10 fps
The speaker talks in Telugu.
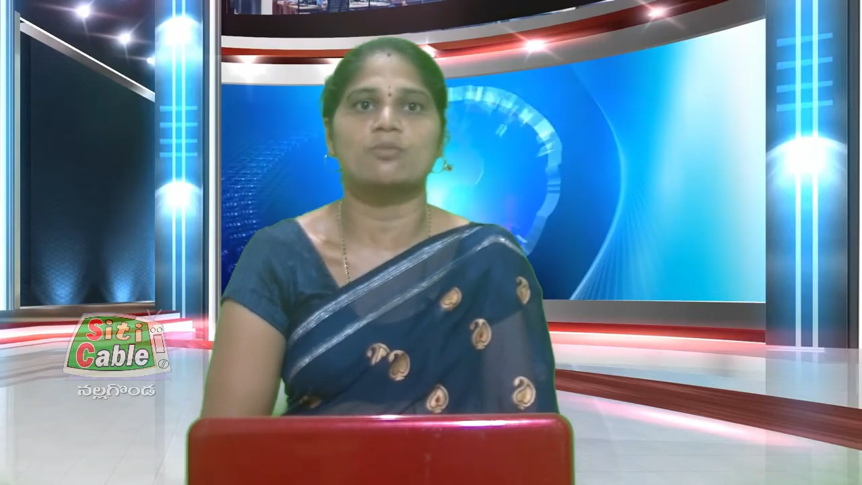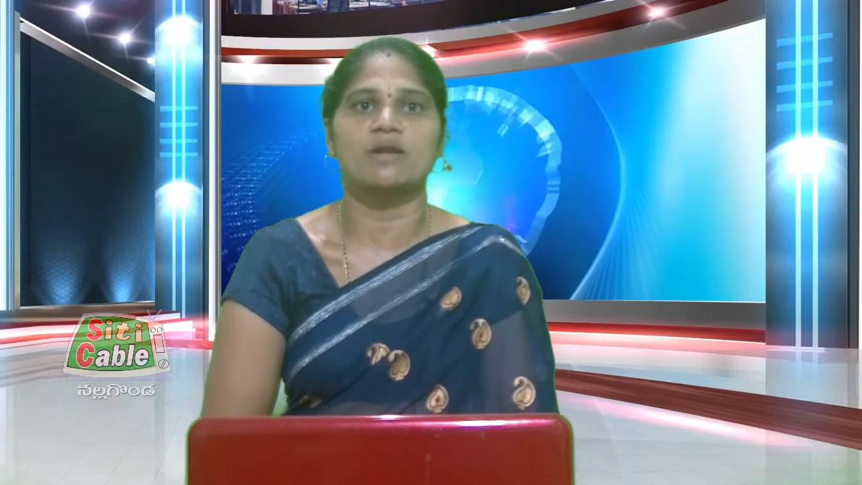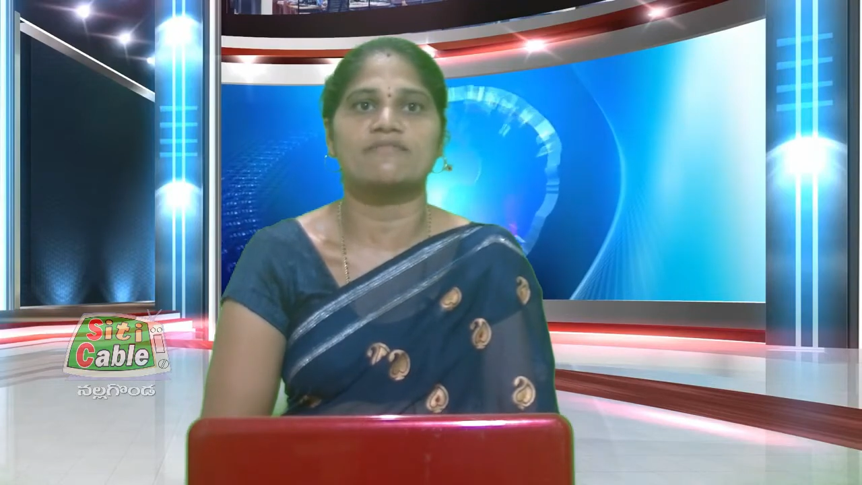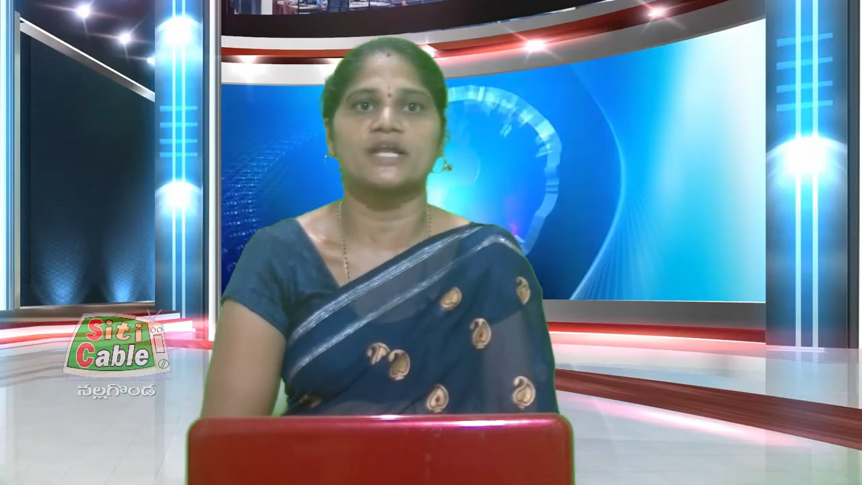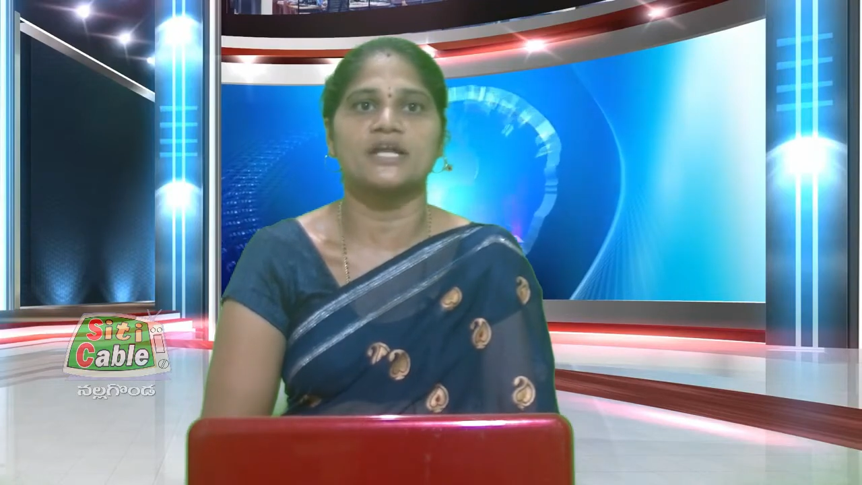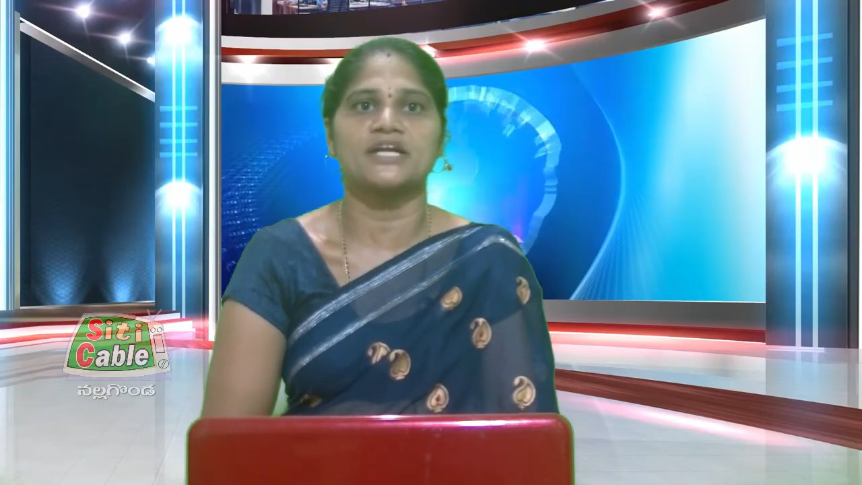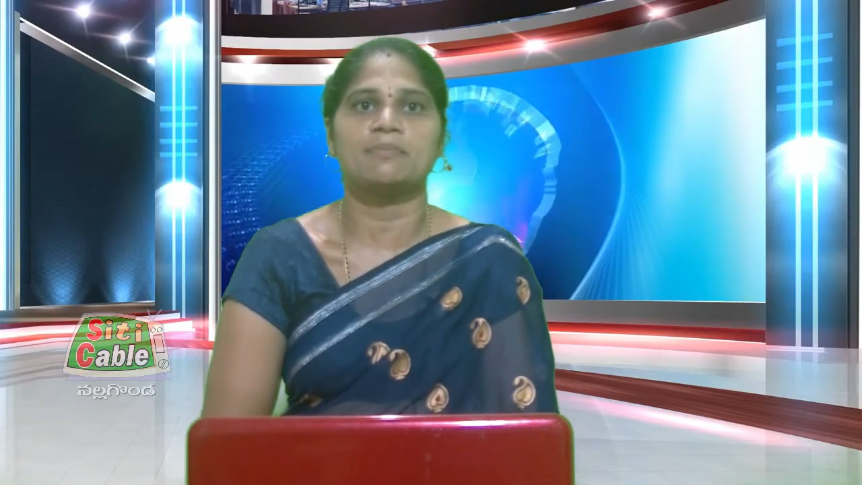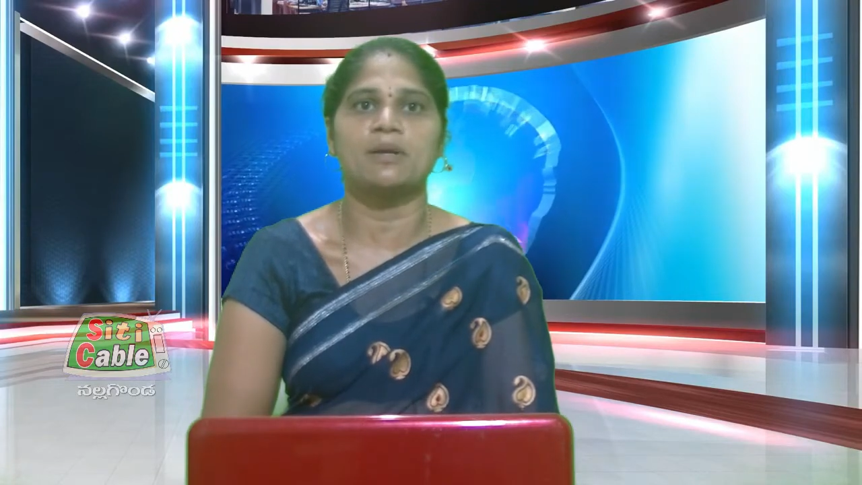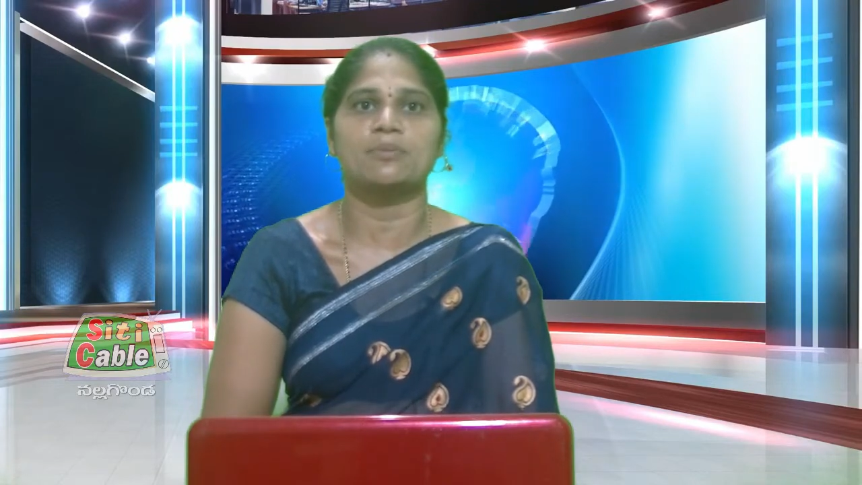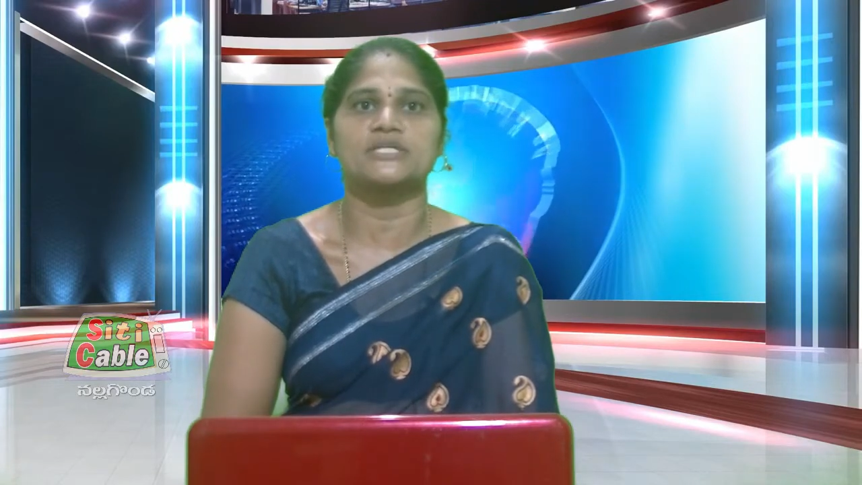తుమ్మల వీరారెడ్డి
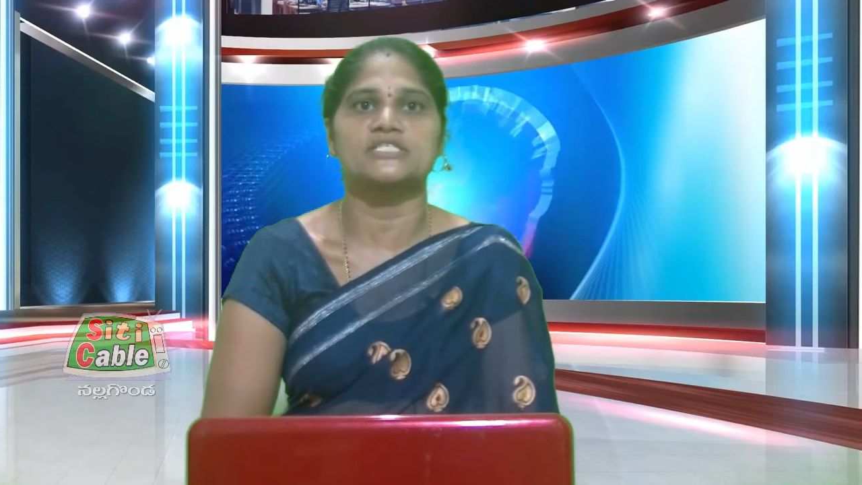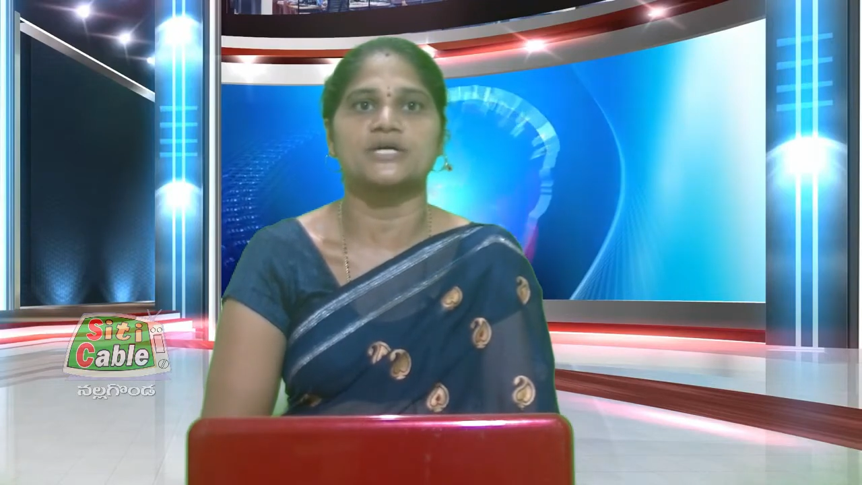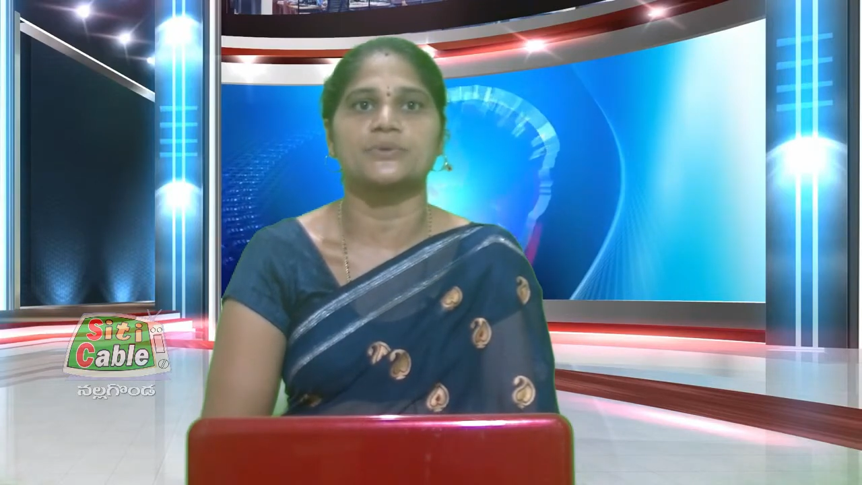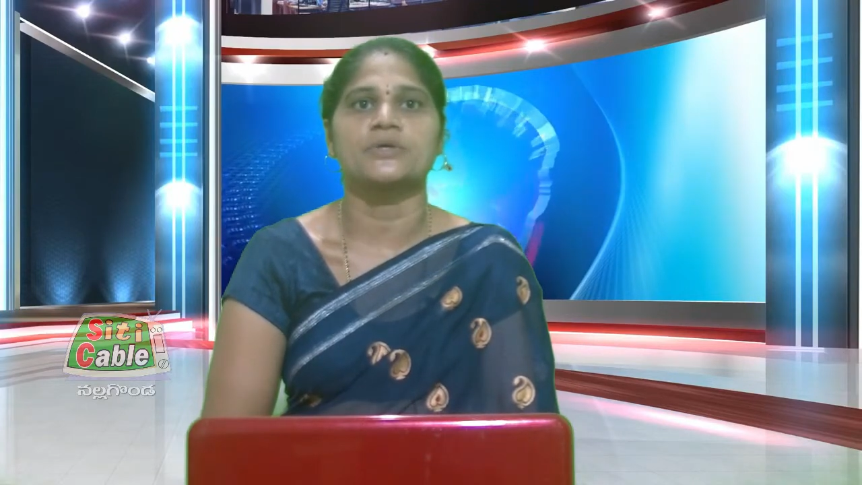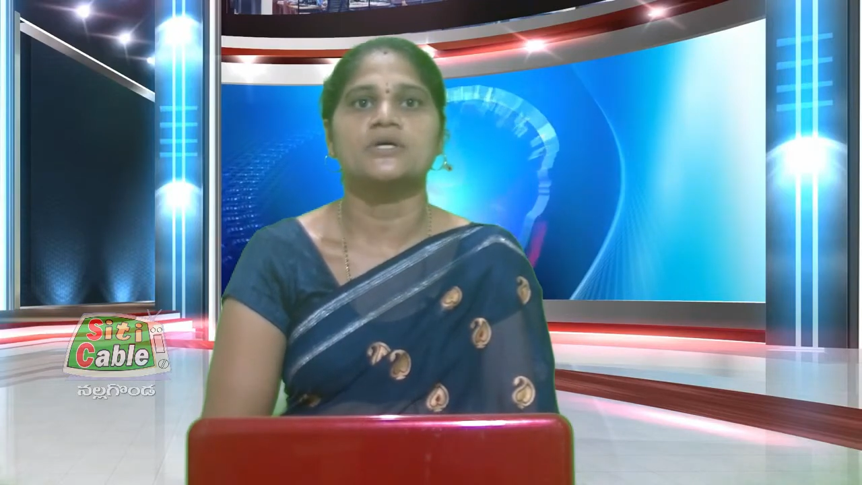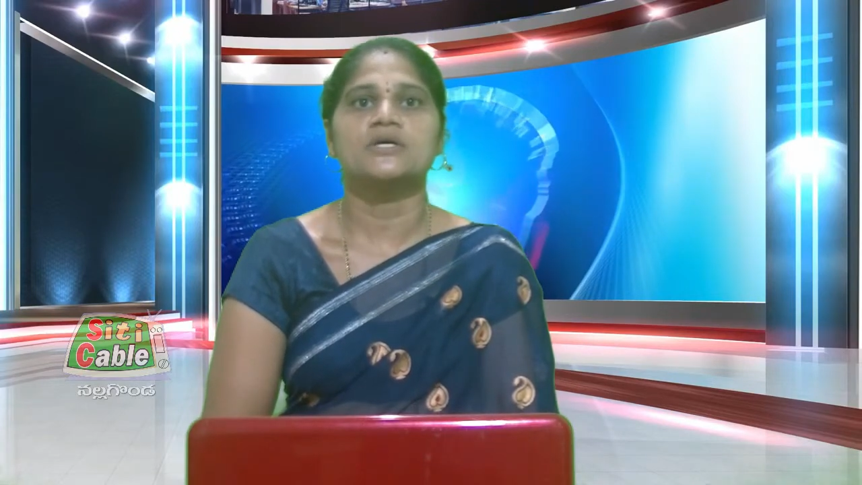పిలుపునిచ్చారు